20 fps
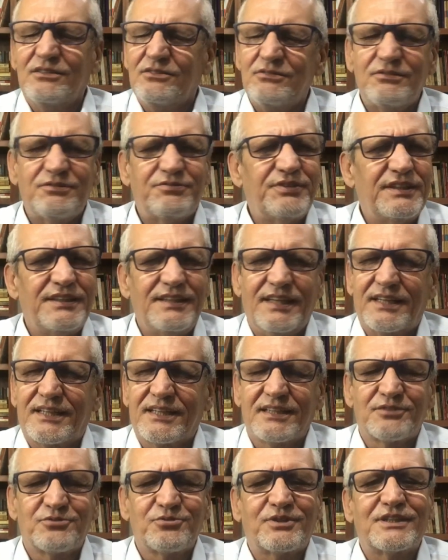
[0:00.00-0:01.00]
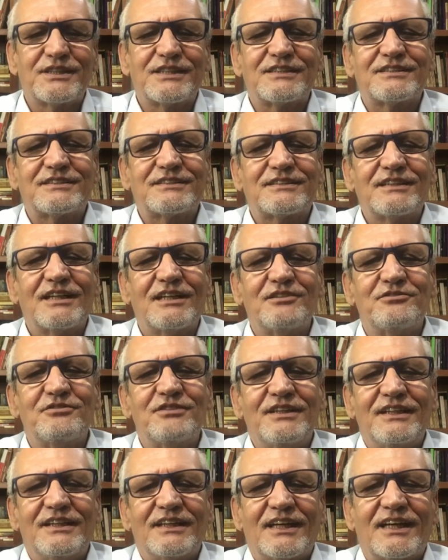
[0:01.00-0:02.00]
O venerando
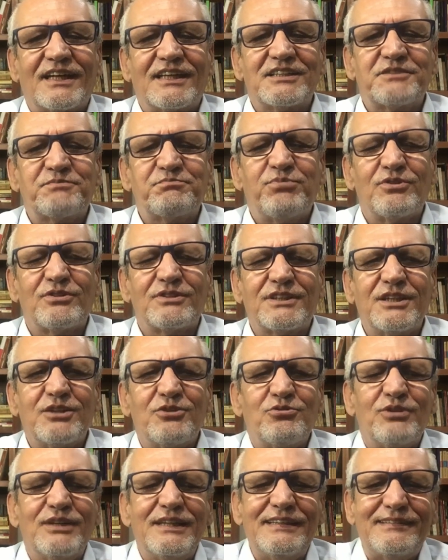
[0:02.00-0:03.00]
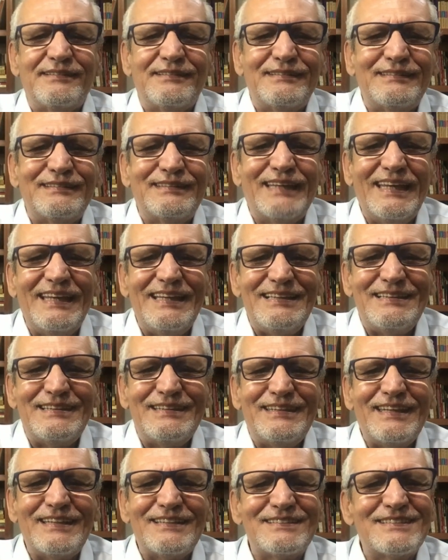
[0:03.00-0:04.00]
cristão respondeu:
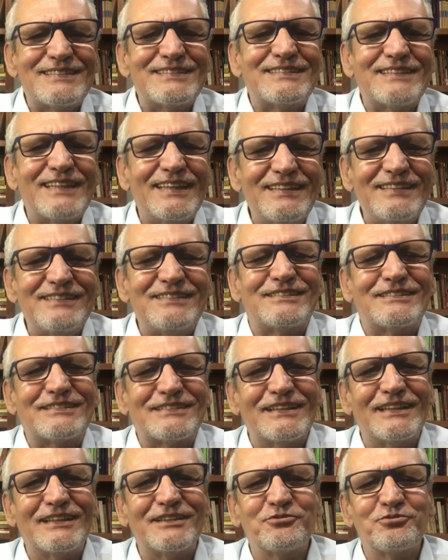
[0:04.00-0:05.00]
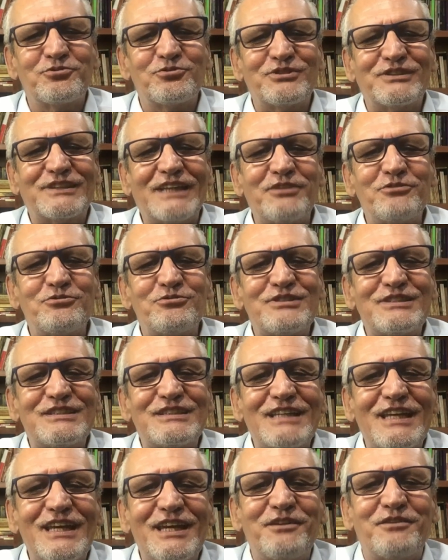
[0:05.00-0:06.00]
86 anos o tenho
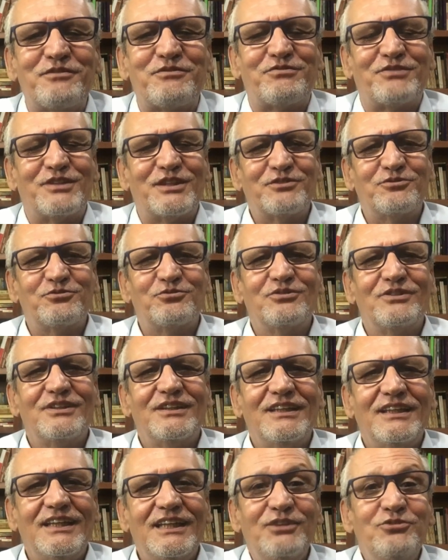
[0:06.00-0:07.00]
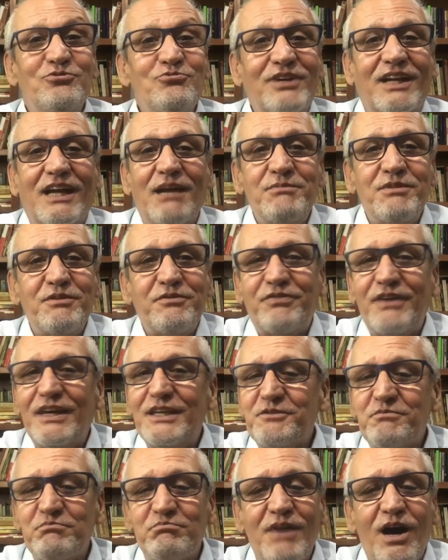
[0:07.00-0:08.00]
servido e nunca me
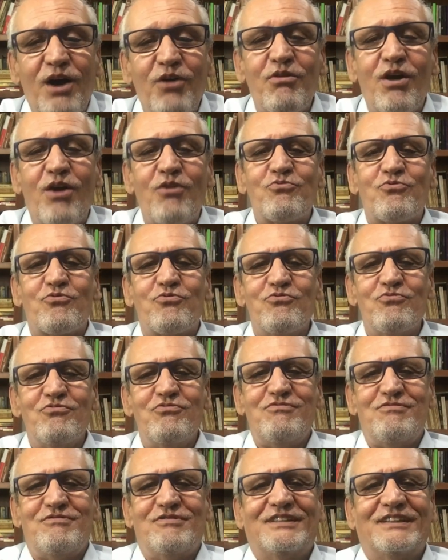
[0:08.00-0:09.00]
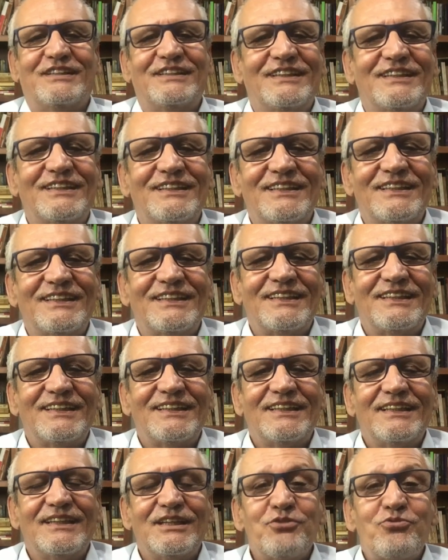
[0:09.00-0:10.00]
fez mal algum.
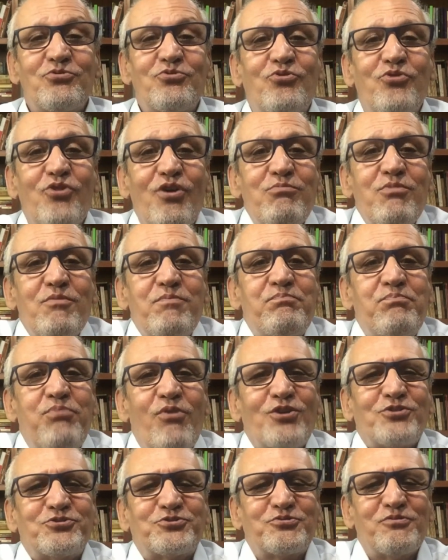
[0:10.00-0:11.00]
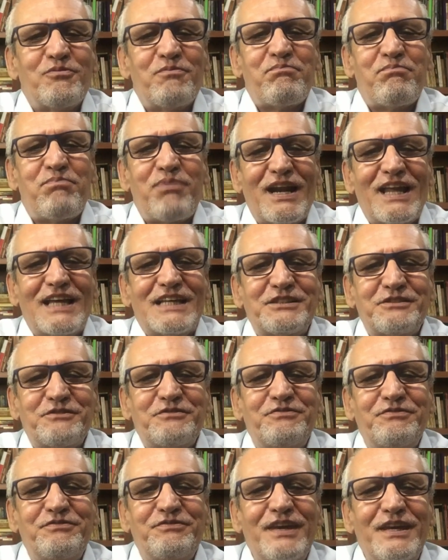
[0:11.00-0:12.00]
Como posso
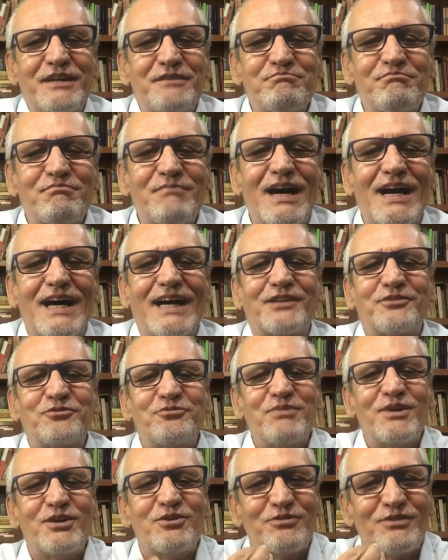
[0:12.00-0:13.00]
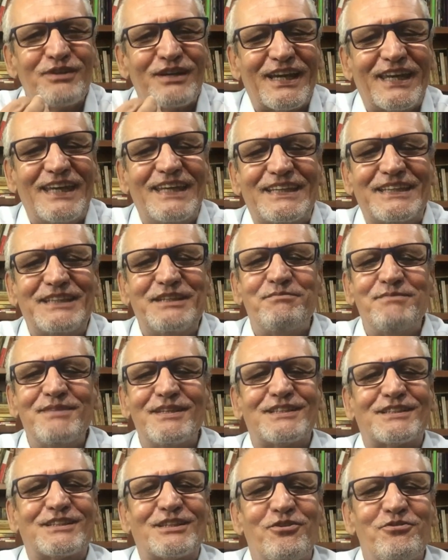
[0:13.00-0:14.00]
blasfemar do meu rei que
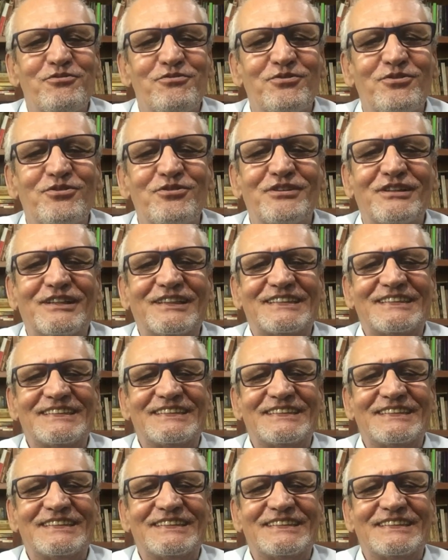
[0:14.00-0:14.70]
me salvou?